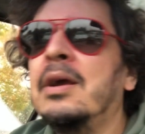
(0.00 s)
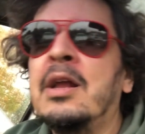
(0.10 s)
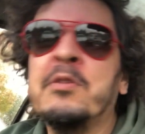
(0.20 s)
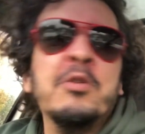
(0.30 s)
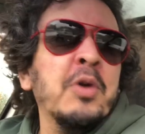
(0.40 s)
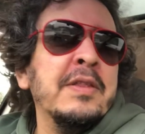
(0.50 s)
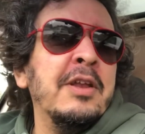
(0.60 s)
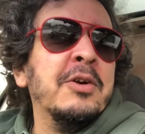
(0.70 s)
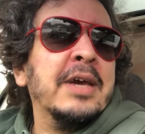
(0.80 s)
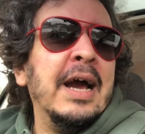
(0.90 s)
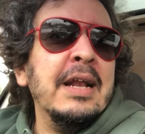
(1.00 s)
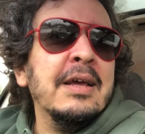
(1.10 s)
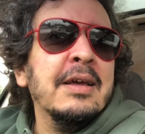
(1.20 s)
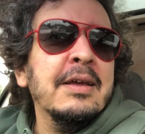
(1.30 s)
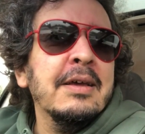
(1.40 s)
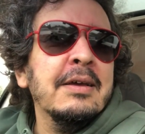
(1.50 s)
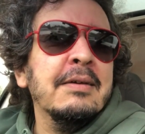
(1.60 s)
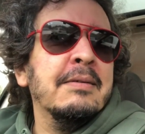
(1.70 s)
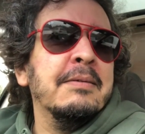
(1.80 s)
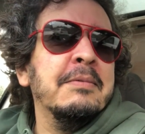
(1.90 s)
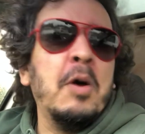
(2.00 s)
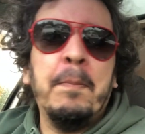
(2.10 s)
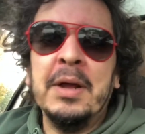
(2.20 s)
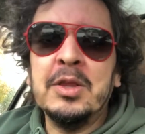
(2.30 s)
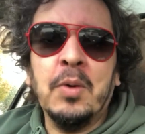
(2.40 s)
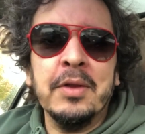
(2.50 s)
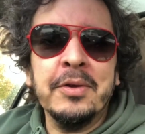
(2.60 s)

Les autorités locales euh, n'ont pas de droit de